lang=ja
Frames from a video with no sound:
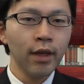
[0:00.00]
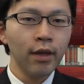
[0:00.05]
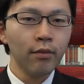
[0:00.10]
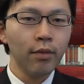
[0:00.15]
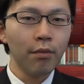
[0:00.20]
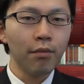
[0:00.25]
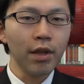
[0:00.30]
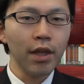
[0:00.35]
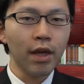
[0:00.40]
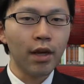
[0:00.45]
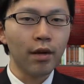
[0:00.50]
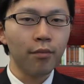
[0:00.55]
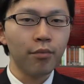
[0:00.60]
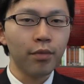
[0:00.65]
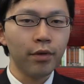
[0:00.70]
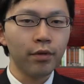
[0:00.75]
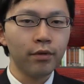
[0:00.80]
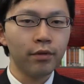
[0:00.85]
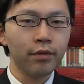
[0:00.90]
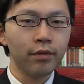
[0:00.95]
まあ、まだ
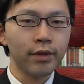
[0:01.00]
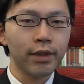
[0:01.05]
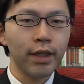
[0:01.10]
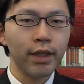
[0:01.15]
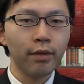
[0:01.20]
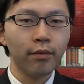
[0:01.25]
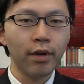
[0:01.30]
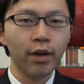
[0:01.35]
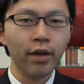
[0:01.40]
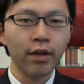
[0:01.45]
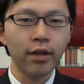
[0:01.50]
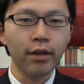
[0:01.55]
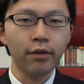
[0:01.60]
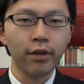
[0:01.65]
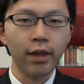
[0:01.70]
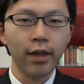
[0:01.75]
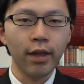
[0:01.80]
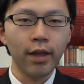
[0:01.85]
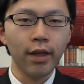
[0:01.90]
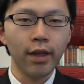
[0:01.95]
発表されたばかりなの
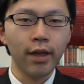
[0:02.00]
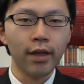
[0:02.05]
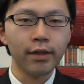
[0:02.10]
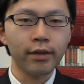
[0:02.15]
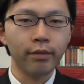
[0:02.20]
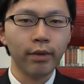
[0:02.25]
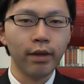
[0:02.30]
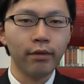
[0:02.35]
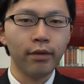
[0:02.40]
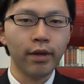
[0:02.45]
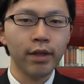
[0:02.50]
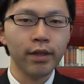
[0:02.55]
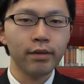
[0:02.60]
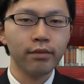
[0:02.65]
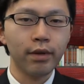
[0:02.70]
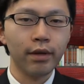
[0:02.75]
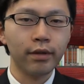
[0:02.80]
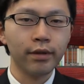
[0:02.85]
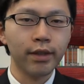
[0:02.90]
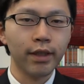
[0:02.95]
で、え発売はし
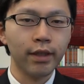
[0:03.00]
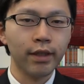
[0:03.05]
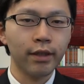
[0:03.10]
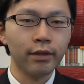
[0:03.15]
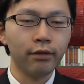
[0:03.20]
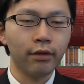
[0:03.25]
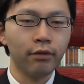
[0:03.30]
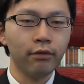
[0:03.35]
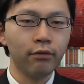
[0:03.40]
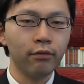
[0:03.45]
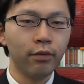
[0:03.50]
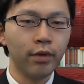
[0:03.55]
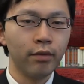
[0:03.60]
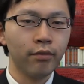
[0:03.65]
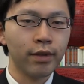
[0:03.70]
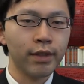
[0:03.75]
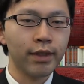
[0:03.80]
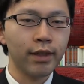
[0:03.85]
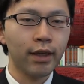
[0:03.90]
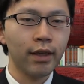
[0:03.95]
ばらく先かとは思い
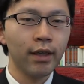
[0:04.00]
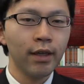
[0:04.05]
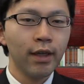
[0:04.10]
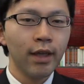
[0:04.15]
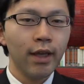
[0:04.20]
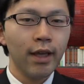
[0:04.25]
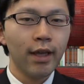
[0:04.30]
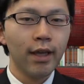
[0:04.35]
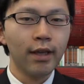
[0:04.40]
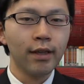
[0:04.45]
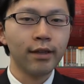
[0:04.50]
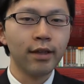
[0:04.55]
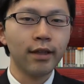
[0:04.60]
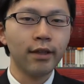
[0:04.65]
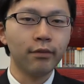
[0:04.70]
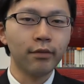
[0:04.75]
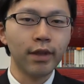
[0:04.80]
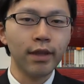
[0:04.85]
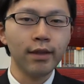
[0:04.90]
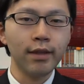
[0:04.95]
ますが、えー、ぜひ
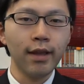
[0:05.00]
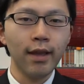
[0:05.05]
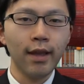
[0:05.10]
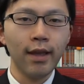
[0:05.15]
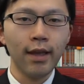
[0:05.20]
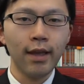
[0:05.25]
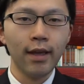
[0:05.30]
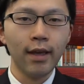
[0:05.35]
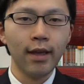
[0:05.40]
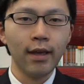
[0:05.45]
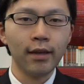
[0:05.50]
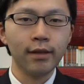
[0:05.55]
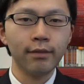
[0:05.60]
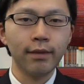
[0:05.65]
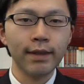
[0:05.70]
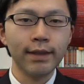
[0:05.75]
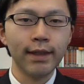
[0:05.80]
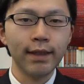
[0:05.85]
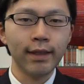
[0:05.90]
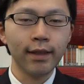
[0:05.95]
ともですね、え発
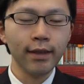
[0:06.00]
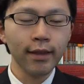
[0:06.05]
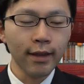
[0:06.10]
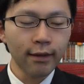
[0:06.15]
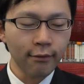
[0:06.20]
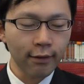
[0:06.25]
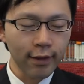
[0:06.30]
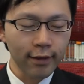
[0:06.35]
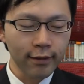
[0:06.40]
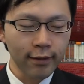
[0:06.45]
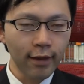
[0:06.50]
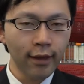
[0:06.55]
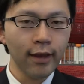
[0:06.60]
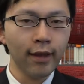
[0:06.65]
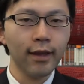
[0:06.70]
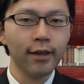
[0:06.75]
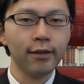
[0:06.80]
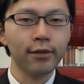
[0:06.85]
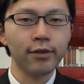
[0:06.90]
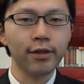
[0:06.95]
売された際にはですね、
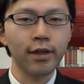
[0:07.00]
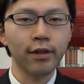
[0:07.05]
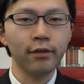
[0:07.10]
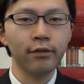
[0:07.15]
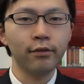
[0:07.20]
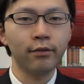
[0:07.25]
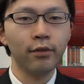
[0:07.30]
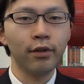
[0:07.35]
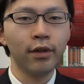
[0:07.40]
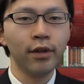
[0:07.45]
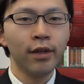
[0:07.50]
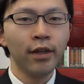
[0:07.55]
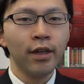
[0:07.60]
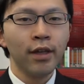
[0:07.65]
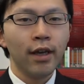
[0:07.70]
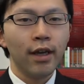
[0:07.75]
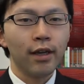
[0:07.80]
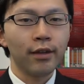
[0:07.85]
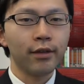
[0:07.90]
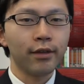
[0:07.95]
えそちらの方も
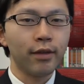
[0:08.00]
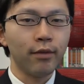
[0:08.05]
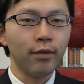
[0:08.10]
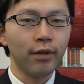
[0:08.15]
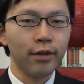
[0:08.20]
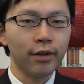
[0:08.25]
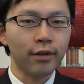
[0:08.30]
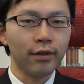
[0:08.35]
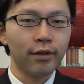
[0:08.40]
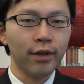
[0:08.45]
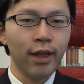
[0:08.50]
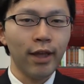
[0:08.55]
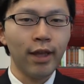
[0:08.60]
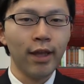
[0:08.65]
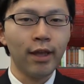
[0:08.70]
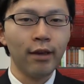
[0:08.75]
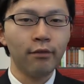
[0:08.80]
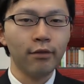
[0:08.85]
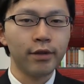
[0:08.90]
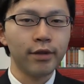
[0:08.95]
遊んでみると、
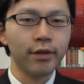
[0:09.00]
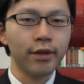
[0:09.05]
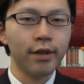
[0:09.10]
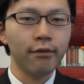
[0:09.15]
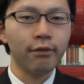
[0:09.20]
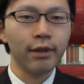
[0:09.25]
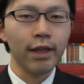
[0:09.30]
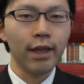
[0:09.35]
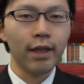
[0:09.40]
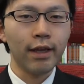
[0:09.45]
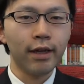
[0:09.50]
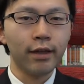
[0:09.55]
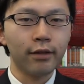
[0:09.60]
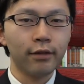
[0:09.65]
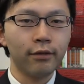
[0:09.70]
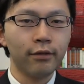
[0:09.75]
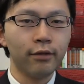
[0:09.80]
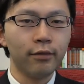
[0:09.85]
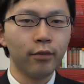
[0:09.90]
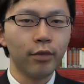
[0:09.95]
え面白いのではないか
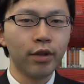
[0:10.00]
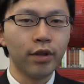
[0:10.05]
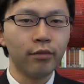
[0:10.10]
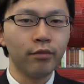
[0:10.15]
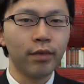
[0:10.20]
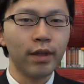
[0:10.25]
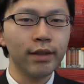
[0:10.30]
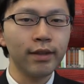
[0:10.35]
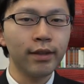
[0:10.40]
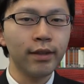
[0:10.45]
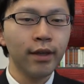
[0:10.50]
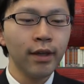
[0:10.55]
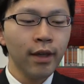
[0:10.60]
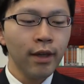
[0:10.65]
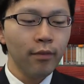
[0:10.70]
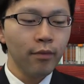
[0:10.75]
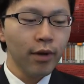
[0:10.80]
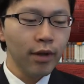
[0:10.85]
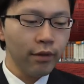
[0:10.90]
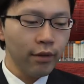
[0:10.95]
と思います。
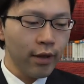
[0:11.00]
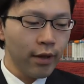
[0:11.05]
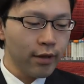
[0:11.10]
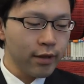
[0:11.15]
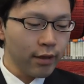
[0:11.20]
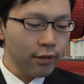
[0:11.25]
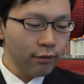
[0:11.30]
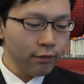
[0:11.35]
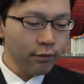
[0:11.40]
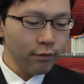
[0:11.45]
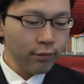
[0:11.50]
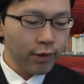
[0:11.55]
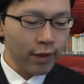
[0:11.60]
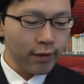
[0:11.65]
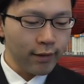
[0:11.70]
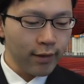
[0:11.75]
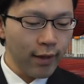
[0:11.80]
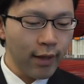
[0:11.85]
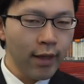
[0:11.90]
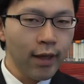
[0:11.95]
まあ、の弊社の方もで
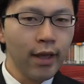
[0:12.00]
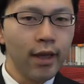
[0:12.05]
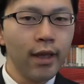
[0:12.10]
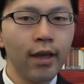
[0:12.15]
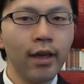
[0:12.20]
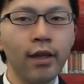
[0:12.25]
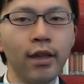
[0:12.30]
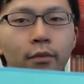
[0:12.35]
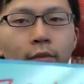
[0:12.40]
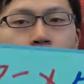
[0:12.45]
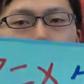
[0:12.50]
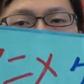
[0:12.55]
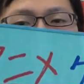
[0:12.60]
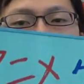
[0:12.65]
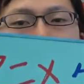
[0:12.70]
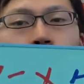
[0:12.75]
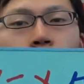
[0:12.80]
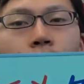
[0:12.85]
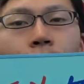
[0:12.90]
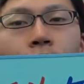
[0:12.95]
すね、えアニメ、
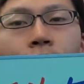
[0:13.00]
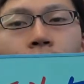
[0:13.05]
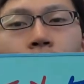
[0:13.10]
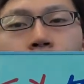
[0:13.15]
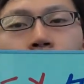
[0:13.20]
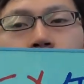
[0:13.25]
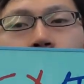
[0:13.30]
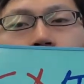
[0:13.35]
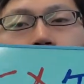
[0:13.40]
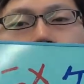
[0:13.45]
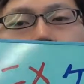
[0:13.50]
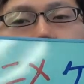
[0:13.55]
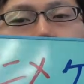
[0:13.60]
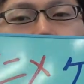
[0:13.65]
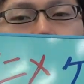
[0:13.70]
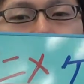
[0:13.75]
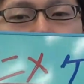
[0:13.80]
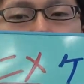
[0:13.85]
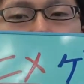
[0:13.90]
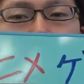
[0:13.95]
ゲーム、漫画業界の
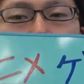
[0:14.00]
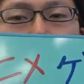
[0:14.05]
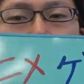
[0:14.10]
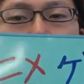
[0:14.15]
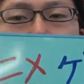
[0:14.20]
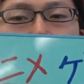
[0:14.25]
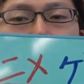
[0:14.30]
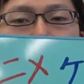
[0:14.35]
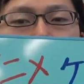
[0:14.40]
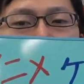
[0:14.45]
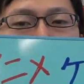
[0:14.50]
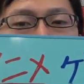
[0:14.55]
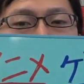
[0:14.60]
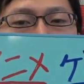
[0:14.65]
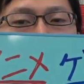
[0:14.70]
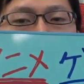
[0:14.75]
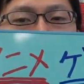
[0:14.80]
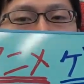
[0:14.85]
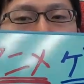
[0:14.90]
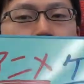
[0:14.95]
求人サイト、
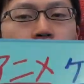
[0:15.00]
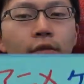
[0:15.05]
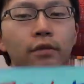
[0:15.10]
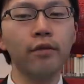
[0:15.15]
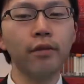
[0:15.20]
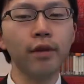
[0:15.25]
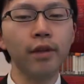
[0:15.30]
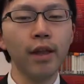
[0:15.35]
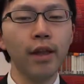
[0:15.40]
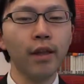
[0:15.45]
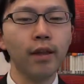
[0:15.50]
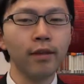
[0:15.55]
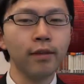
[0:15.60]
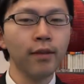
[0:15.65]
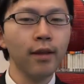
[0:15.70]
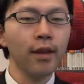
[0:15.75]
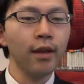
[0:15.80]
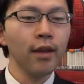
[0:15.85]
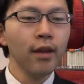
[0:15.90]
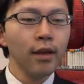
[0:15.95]
ラクジョブということでです
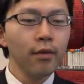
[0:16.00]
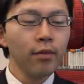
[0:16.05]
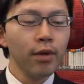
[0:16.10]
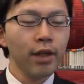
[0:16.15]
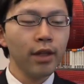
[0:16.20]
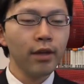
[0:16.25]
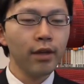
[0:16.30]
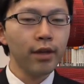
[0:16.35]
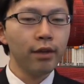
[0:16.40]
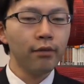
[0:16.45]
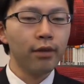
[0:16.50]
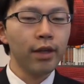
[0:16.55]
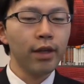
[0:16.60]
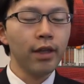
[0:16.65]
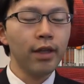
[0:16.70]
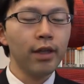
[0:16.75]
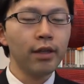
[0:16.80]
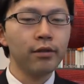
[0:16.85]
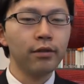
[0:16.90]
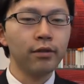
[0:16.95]
ね、まあ、中には、
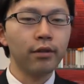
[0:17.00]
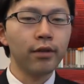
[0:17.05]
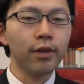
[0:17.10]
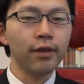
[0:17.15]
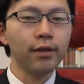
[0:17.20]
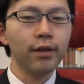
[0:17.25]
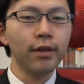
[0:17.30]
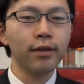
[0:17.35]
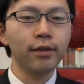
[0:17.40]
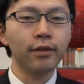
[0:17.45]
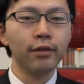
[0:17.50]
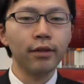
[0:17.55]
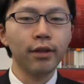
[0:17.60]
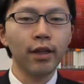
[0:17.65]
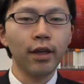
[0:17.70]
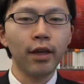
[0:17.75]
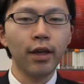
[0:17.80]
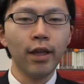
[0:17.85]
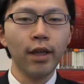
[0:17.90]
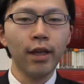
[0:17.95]
えちょっとですね、そういっ
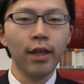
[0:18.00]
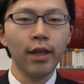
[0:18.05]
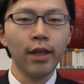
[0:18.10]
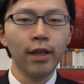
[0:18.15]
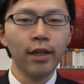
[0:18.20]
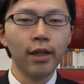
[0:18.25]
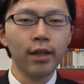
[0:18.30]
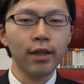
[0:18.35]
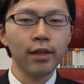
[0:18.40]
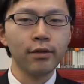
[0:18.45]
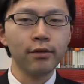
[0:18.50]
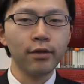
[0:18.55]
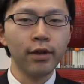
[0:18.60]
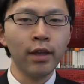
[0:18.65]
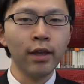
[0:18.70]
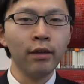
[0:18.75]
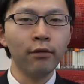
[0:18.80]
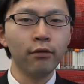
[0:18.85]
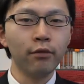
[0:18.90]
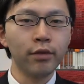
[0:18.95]
た、えー、でしょう
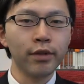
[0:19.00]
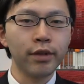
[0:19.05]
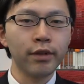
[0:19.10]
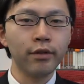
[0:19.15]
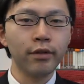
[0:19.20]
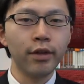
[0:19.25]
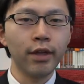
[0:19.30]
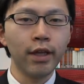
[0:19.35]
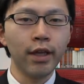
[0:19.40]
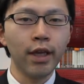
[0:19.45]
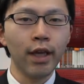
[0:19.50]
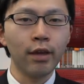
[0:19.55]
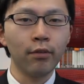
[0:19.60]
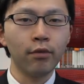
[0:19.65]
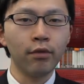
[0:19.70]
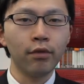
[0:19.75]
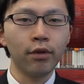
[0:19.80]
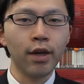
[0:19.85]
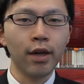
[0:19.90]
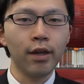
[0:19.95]
ね、面白い
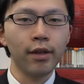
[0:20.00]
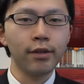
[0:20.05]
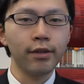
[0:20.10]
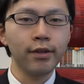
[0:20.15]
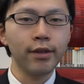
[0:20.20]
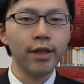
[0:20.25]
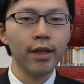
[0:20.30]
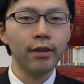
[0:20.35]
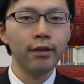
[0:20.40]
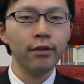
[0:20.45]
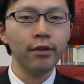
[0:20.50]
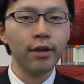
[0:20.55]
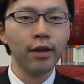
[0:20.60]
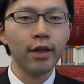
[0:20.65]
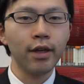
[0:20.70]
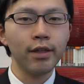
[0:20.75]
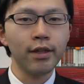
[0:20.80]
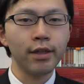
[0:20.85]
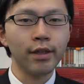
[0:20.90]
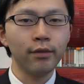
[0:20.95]
ゲームを開発しているような
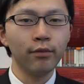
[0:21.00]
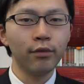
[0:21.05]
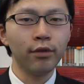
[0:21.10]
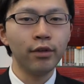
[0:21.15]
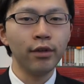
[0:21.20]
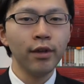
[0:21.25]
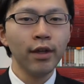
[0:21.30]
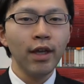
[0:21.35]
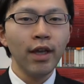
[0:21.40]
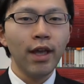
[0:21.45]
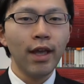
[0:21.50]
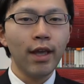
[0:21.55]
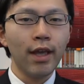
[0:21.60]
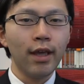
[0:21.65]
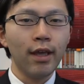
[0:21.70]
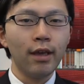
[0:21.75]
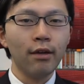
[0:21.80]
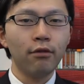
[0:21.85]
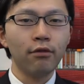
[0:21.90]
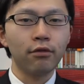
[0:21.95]
会社さんも、
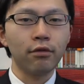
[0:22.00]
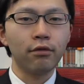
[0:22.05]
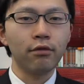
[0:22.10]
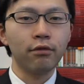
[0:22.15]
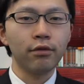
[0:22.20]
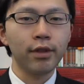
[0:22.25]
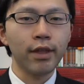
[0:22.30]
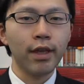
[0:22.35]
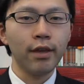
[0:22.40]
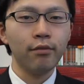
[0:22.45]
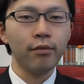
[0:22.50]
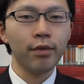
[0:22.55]
え多くござい